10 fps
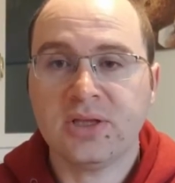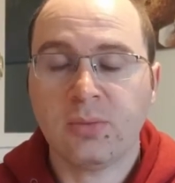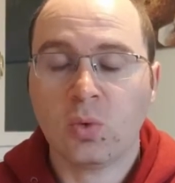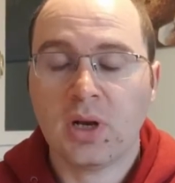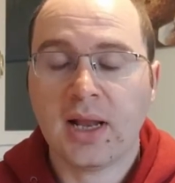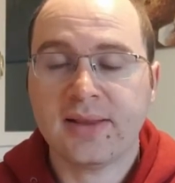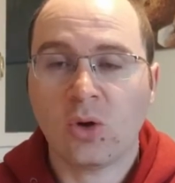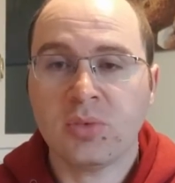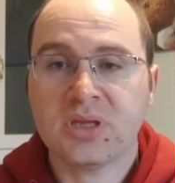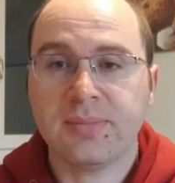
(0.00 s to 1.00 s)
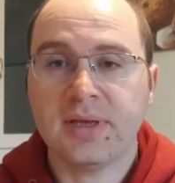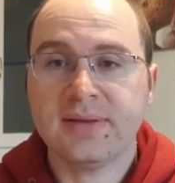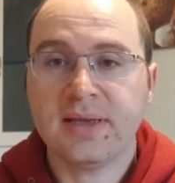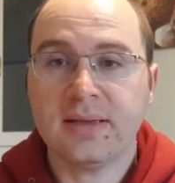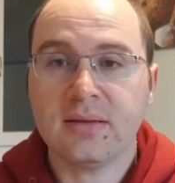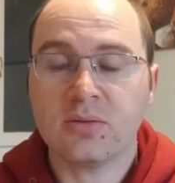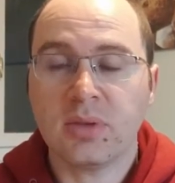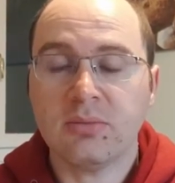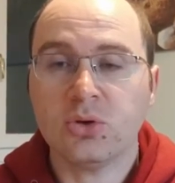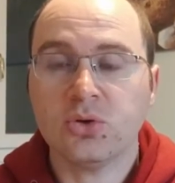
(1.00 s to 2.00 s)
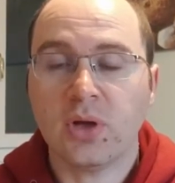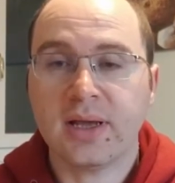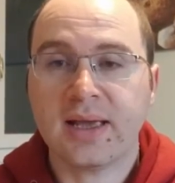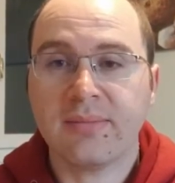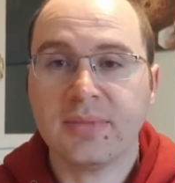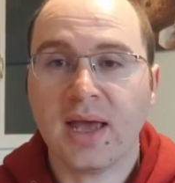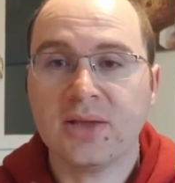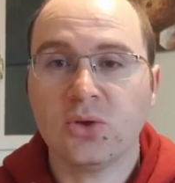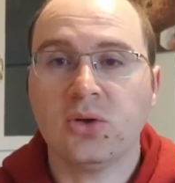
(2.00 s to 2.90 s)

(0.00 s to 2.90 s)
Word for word: dopo quella data come sapete insomma, il mondo è cambiato,